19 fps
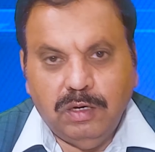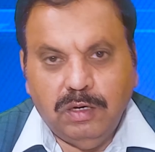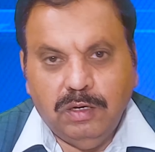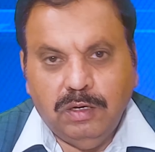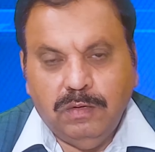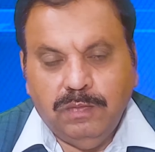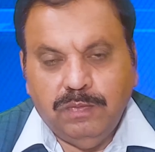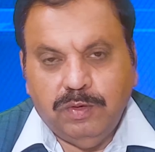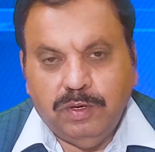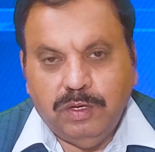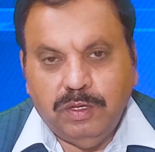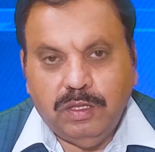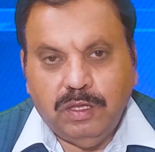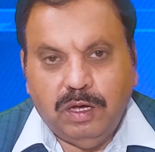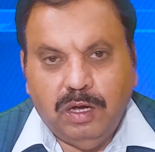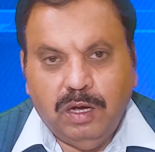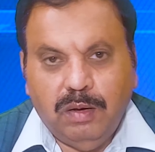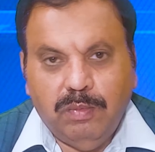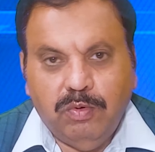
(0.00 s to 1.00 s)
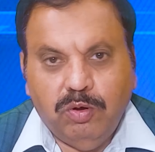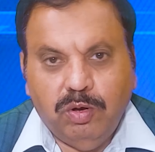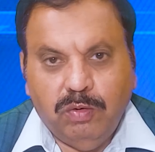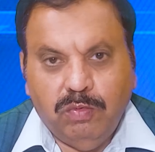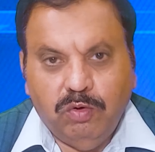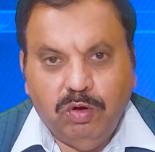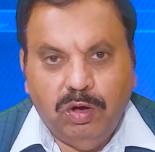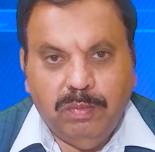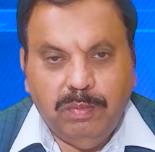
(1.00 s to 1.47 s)
का इंतखब
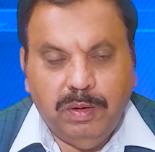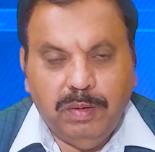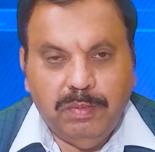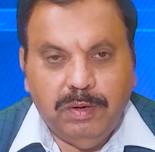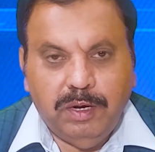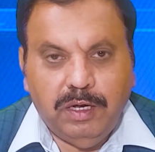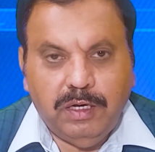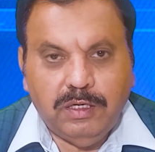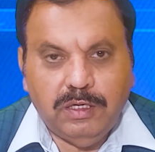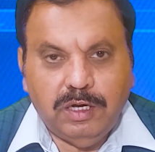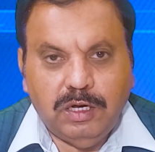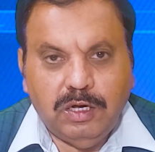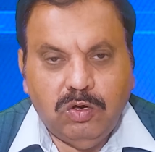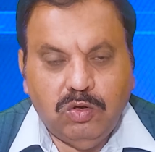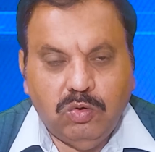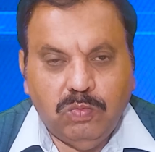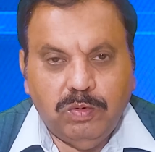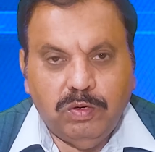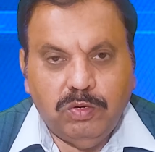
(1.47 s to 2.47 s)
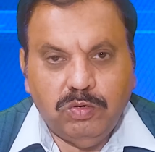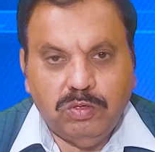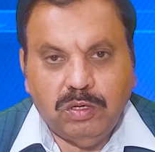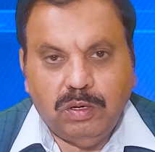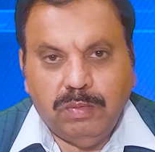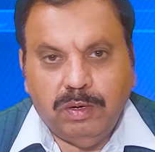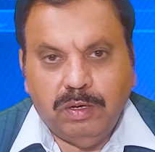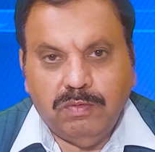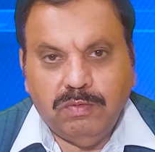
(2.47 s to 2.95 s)
होगा वो अमल में लाया जाएगा और फिर
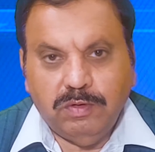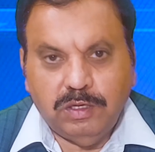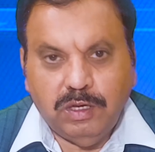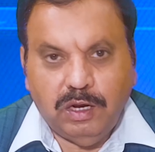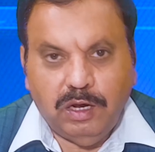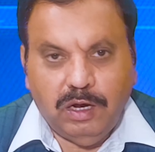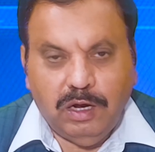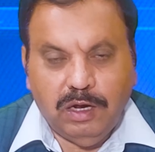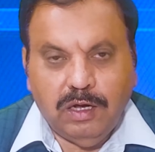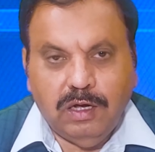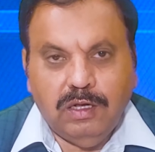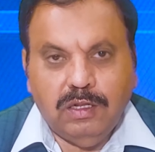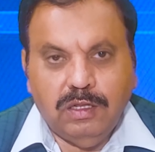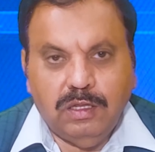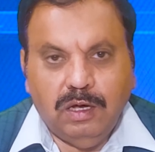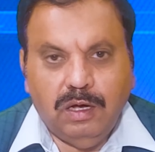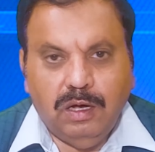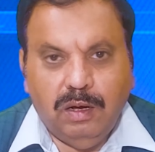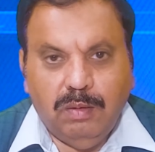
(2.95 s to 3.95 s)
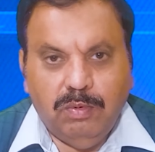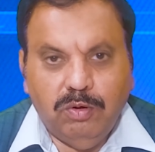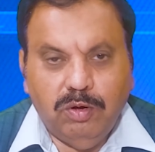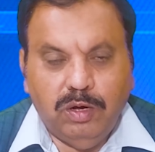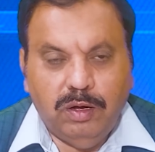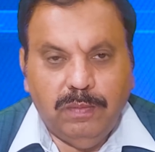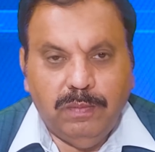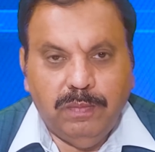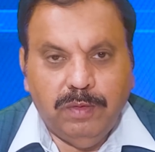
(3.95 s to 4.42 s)
उसके बाद वजी अल का इंतखब
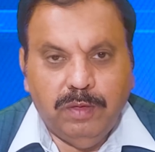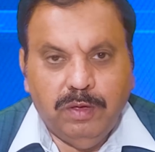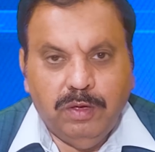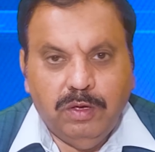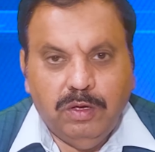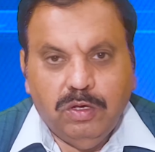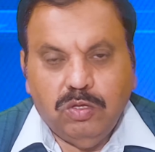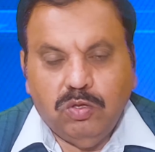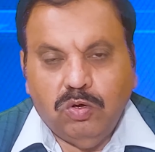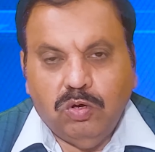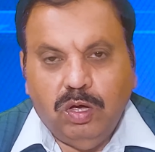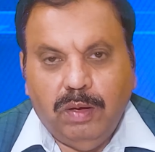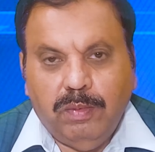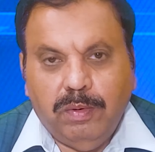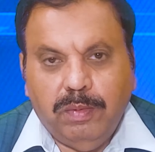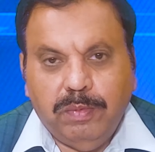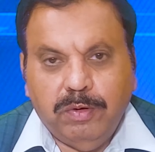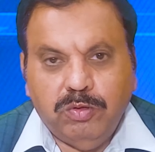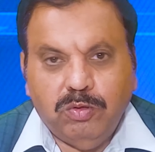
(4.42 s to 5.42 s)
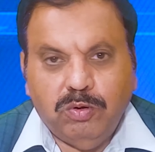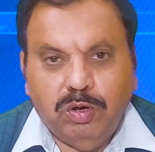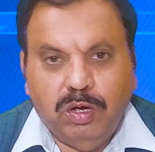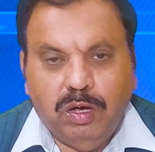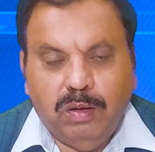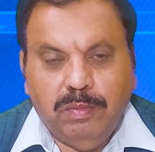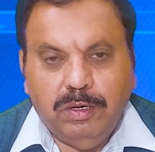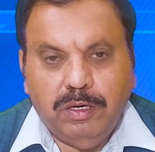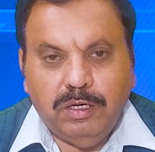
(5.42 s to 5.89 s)
होगा तो खैबर
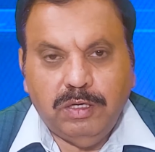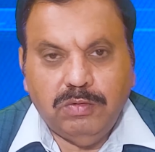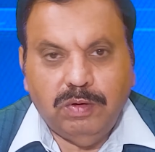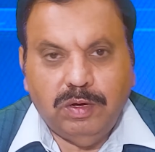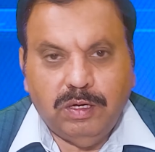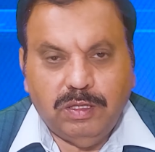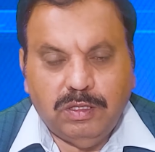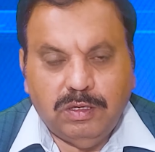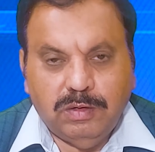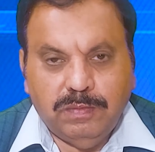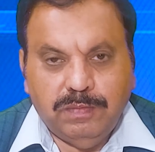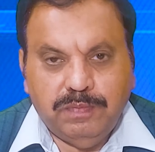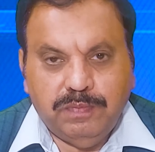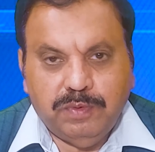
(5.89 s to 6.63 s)
पख्तनख्वा में इस वक्त